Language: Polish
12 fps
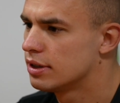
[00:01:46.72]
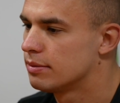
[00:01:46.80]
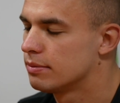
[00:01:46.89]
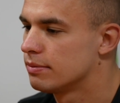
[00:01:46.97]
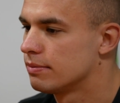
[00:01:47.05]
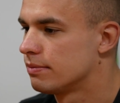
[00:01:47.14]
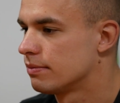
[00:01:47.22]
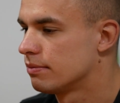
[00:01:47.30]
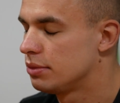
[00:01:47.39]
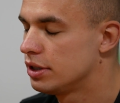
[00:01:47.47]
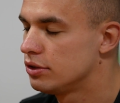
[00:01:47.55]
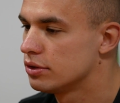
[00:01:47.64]
tam
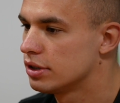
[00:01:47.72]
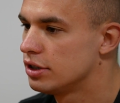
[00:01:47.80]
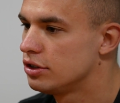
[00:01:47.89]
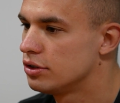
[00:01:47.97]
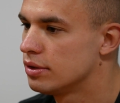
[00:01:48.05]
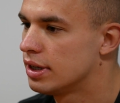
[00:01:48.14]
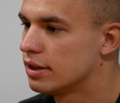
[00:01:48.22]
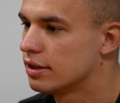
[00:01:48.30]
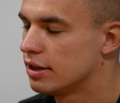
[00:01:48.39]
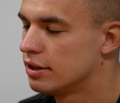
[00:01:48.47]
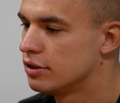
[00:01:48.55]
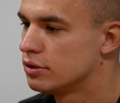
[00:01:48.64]
5-6 lat,
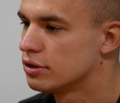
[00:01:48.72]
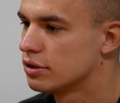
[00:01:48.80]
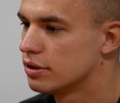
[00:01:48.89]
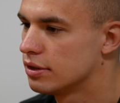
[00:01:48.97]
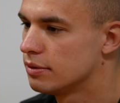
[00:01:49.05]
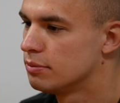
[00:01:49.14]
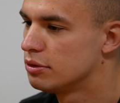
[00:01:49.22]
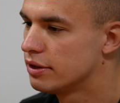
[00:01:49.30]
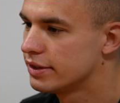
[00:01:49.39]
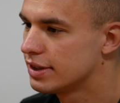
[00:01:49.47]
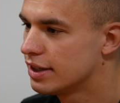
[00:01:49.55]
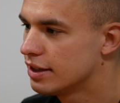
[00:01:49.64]
kiedy już byłem
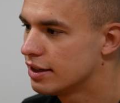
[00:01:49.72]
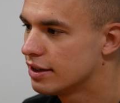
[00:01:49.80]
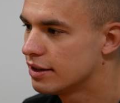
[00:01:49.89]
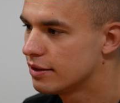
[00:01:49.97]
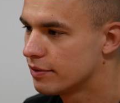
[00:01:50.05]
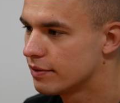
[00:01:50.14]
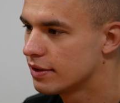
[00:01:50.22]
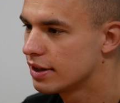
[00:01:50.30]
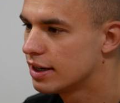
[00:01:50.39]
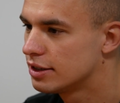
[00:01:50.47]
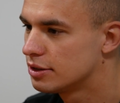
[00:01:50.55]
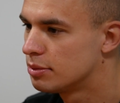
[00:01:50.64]
w stanie
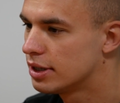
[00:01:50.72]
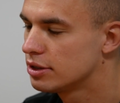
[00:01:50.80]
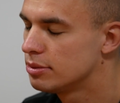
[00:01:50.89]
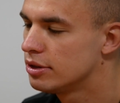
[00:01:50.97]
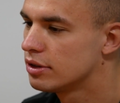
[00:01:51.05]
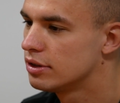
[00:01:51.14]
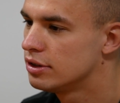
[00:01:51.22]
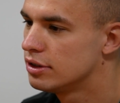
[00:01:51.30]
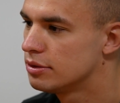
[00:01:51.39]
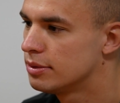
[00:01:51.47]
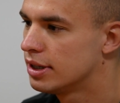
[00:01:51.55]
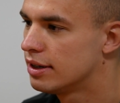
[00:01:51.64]
grać z braćmi, to
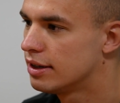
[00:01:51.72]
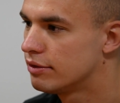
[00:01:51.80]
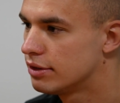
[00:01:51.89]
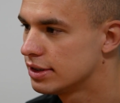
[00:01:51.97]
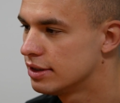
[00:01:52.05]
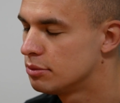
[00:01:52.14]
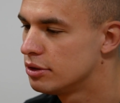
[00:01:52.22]
chodziliśmy na własne